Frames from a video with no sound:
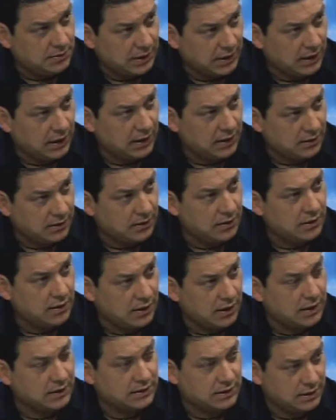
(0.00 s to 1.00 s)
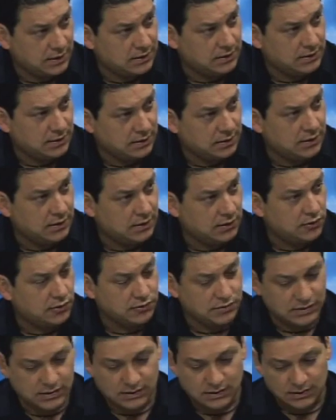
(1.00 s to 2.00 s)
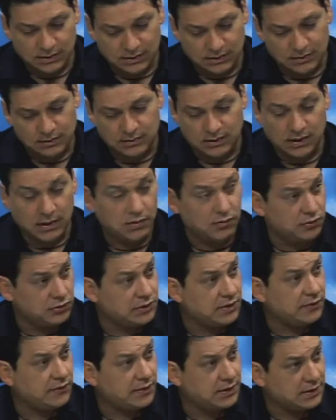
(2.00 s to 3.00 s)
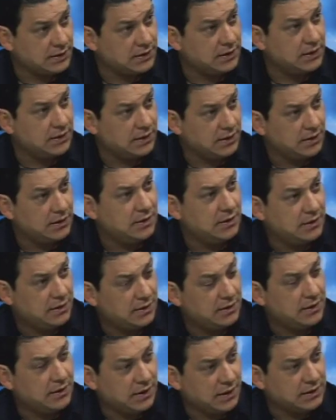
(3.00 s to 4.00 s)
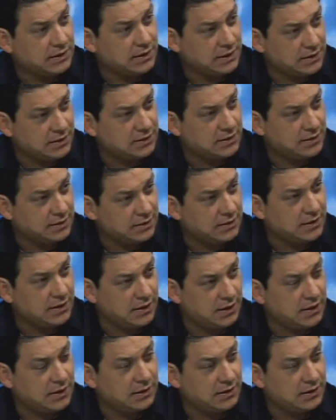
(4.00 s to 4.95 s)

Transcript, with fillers: de esta federación. Entonces, ese dato, no lo, sabía. Así es. Pues hombre,